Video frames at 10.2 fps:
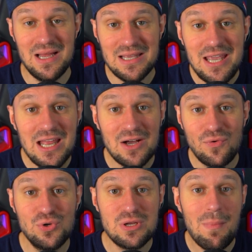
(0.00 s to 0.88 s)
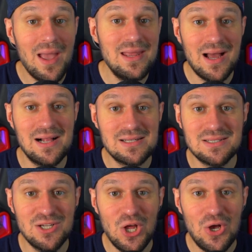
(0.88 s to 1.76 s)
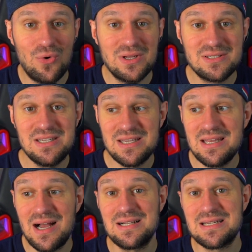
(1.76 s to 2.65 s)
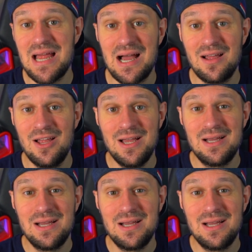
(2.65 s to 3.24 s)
Jeder wollte mehr Inhalte und jetzt sind die Inhalte da,